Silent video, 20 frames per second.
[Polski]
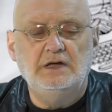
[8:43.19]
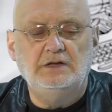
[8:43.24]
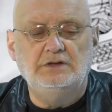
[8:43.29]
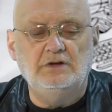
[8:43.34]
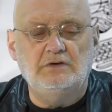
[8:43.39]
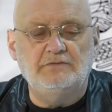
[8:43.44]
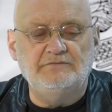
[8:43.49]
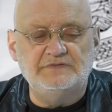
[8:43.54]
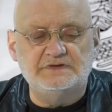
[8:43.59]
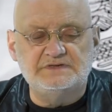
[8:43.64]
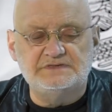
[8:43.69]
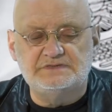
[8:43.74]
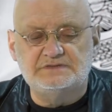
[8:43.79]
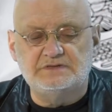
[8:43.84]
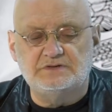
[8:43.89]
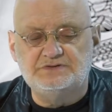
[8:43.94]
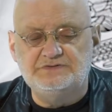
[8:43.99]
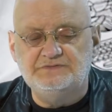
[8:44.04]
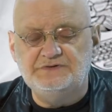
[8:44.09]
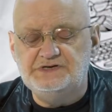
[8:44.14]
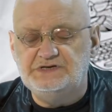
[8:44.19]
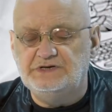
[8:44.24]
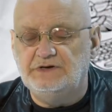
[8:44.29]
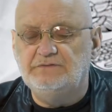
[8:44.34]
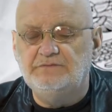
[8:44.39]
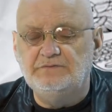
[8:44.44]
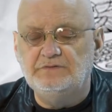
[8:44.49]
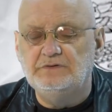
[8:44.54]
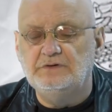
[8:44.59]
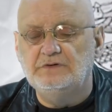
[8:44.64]
No więc oczywiście
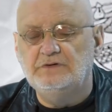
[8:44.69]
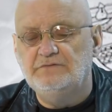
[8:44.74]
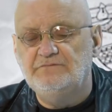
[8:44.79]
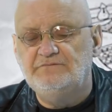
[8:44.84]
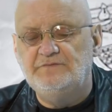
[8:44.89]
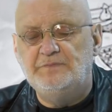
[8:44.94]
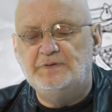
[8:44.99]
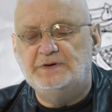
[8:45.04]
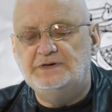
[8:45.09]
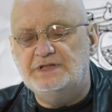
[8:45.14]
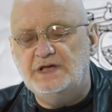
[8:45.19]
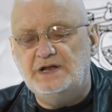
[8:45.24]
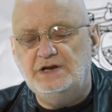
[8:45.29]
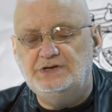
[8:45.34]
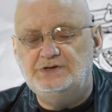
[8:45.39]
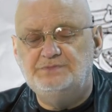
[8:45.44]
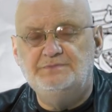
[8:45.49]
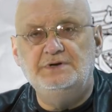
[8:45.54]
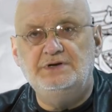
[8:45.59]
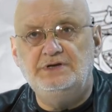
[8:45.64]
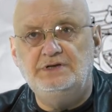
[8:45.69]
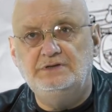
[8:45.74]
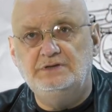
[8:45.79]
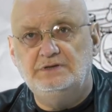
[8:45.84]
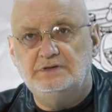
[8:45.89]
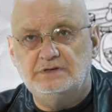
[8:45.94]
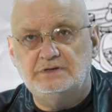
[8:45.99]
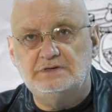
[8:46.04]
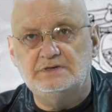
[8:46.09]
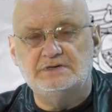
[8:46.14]
y, wypchnęliśmy
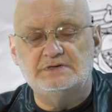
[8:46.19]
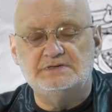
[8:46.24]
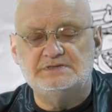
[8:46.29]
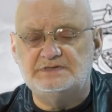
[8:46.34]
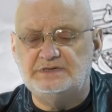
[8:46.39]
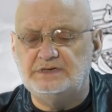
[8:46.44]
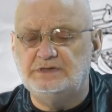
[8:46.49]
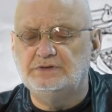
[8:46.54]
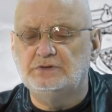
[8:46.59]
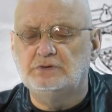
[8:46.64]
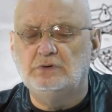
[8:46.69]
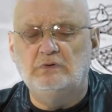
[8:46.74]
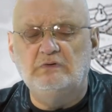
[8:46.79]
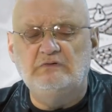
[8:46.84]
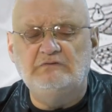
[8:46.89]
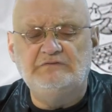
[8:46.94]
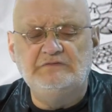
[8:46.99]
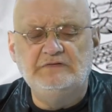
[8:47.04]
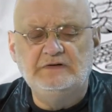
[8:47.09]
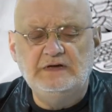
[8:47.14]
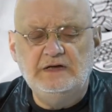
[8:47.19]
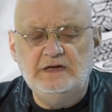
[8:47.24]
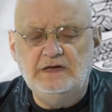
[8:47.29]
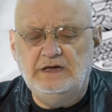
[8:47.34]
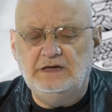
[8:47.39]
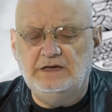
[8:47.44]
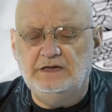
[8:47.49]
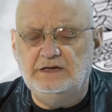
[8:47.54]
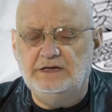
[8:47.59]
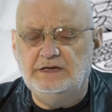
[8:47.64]
innych y, z rynków
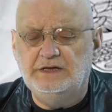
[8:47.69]
y,